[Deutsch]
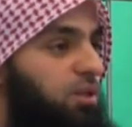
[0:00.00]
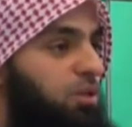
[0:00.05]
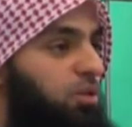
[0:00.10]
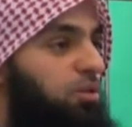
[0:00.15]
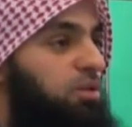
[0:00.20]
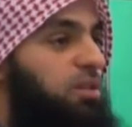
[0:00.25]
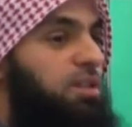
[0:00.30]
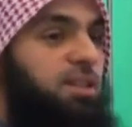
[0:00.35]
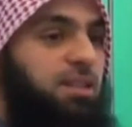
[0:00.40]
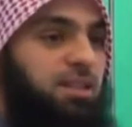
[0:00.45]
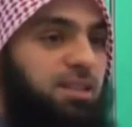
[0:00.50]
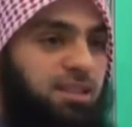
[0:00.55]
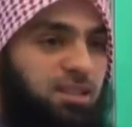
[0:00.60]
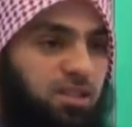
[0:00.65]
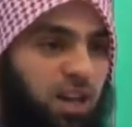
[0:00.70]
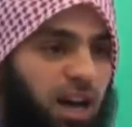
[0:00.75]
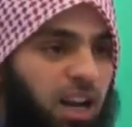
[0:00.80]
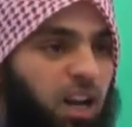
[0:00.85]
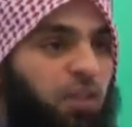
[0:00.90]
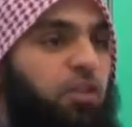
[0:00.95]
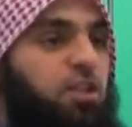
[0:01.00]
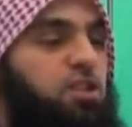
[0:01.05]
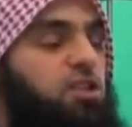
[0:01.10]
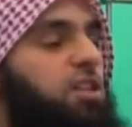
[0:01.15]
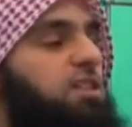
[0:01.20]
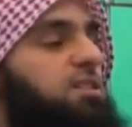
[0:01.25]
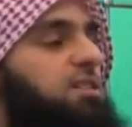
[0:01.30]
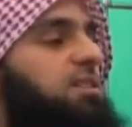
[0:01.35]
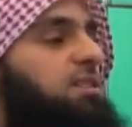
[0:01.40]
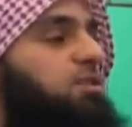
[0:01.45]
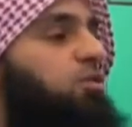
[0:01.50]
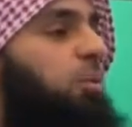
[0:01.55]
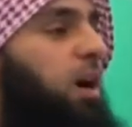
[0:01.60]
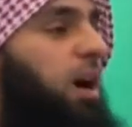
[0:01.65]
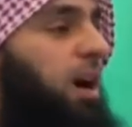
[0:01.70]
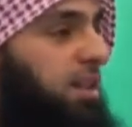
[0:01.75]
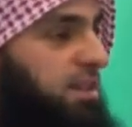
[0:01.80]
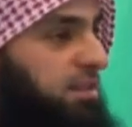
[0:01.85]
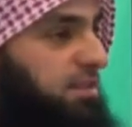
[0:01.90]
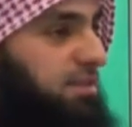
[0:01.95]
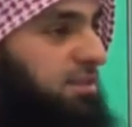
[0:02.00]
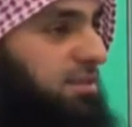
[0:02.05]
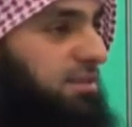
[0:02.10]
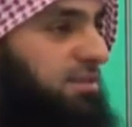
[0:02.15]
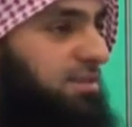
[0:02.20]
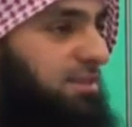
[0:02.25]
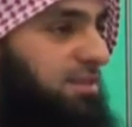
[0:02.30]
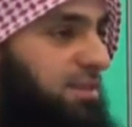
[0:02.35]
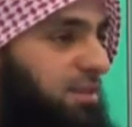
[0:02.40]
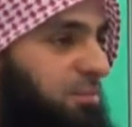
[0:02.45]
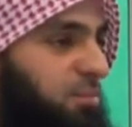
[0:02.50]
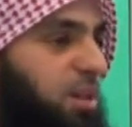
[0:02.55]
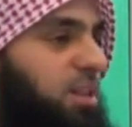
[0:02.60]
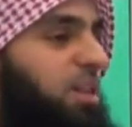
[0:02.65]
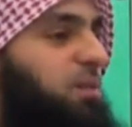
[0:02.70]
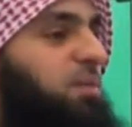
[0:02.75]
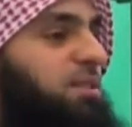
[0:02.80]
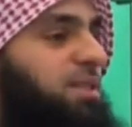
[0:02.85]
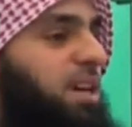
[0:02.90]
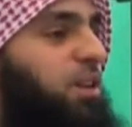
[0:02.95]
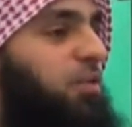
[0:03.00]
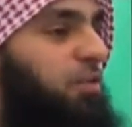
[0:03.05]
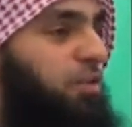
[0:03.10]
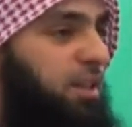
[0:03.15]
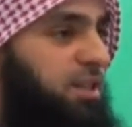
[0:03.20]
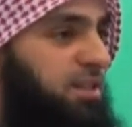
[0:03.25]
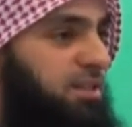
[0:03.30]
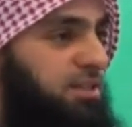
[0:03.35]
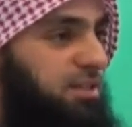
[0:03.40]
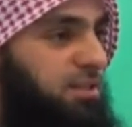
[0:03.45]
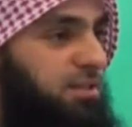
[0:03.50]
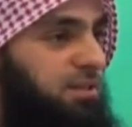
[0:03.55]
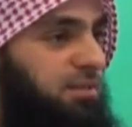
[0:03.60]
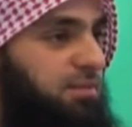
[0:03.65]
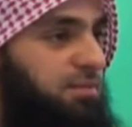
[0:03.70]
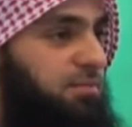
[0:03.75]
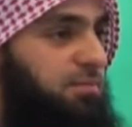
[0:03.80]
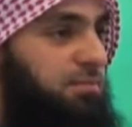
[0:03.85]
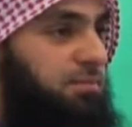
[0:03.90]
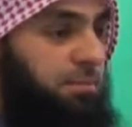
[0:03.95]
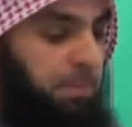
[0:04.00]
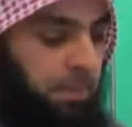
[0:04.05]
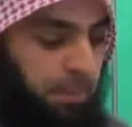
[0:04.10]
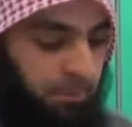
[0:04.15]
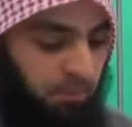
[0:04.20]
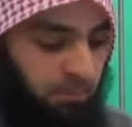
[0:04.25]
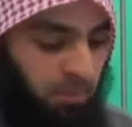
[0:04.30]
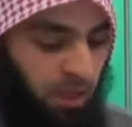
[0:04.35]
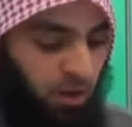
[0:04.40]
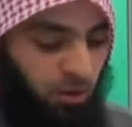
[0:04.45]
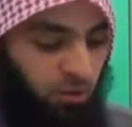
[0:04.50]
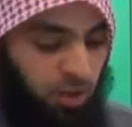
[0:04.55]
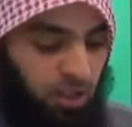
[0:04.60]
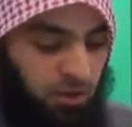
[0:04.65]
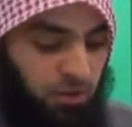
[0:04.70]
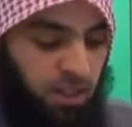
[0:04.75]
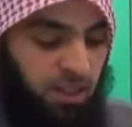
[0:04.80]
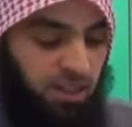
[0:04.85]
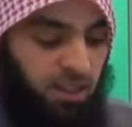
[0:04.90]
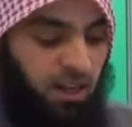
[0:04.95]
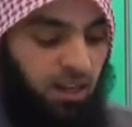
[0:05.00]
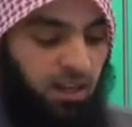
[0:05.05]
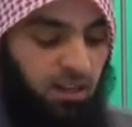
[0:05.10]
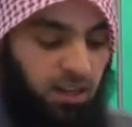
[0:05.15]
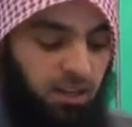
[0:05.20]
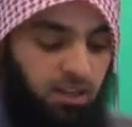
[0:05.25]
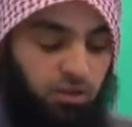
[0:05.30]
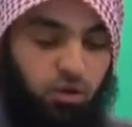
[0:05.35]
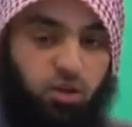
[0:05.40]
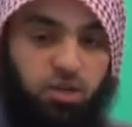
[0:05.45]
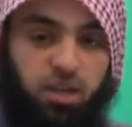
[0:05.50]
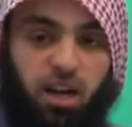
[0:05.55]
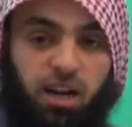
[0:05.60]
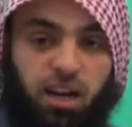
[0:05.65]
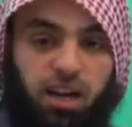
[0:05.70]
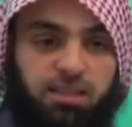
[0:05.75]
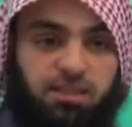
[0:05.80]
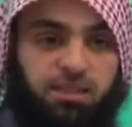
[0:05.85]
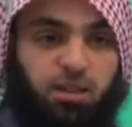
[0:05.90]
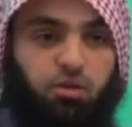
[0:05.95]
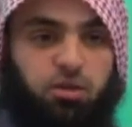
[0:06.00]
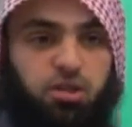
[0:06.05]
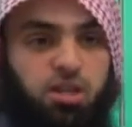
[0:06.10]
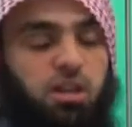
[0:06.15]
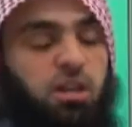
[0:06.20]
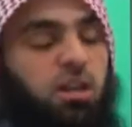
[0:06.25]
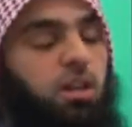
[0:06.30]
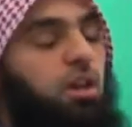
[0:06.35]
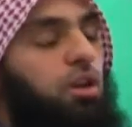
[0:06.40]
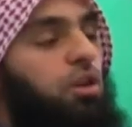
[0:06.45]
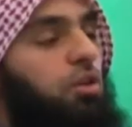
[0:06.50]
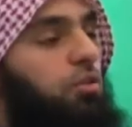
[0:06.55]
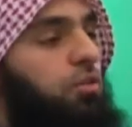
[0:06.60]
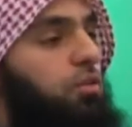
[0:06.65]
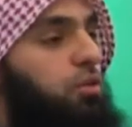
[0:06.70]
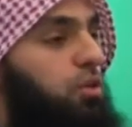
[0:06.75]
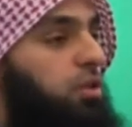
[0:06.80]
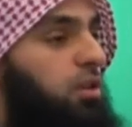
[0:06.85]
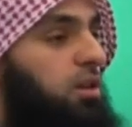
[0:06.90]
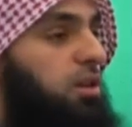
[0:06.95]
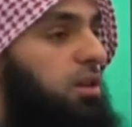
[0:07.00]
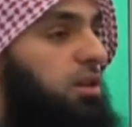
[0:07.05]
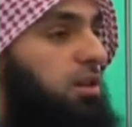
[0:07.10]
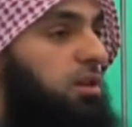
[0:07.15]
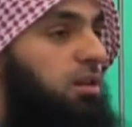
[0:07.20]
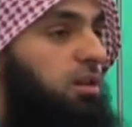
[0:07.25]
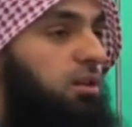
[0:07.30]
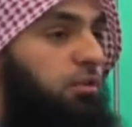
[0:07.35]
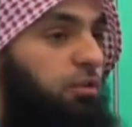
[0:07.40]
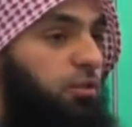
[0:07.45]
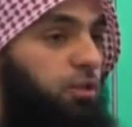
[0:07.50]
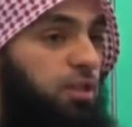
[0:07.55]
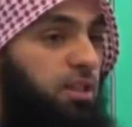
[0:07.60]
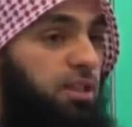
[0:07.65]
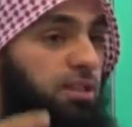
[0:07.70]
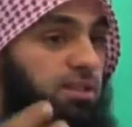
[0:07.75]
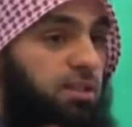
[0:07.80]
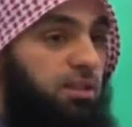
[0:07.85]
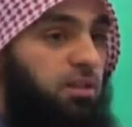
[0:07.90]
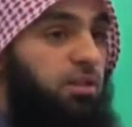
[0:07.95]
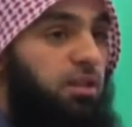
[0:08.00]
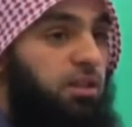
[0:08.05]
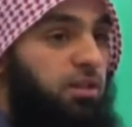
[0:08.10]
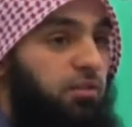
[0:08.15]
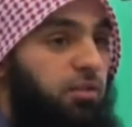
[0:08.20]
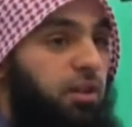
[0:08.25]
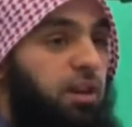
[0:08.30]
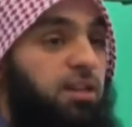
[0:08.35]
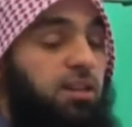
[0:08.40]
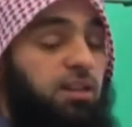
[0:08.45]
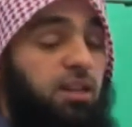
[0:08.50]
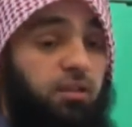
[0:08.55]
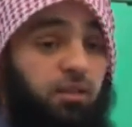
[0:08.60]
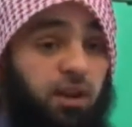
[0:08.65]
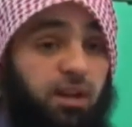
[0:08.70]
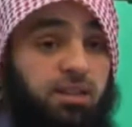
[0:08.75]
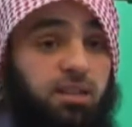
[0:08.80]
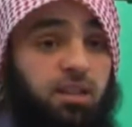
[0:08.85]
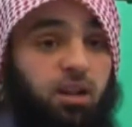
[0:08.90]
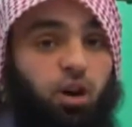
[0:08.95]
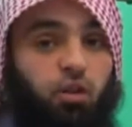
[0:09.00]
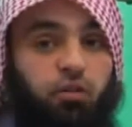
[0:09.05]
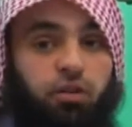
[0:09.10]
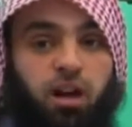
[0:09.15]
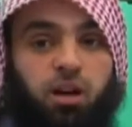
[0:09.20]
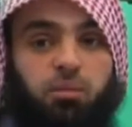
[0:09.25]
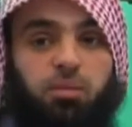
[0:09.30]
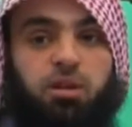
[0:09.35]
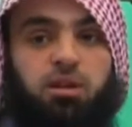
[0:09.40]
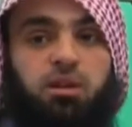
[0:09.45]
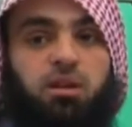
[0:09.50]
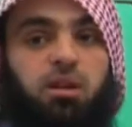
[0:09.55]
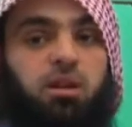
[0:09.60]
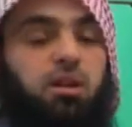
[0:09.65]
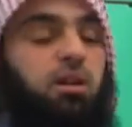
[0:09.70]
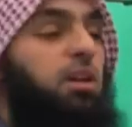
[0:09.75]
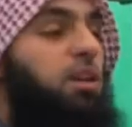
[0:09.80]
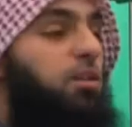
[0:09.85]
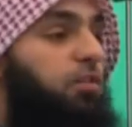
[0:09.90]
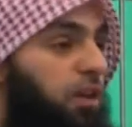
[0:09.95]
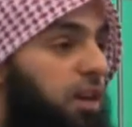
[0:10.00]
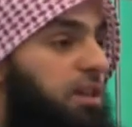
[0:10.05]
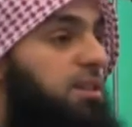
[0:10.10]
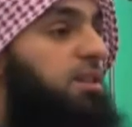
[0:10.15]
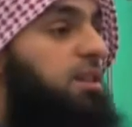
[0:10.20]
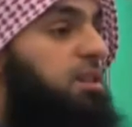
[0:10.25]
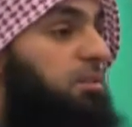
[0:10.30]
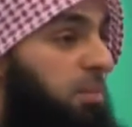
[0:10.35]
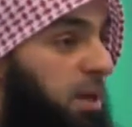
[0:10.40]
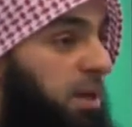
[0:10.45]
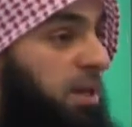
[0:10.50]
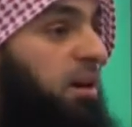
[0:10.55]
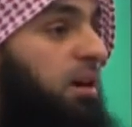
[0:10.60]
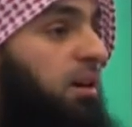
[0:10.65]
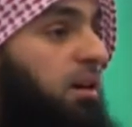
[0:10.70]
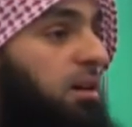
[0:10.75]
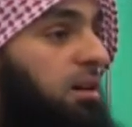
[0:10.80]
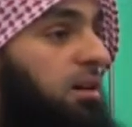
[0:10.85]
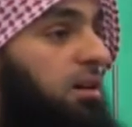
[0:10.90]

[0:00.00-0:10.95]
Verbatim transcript: Und die, das Allerwichtigste ist Nummer eins, bei dem es anfängt. Und deswegen hat natürlich Allah Azzawajal für, äh, für diese gewaltige Aufgabe gewaltige Männer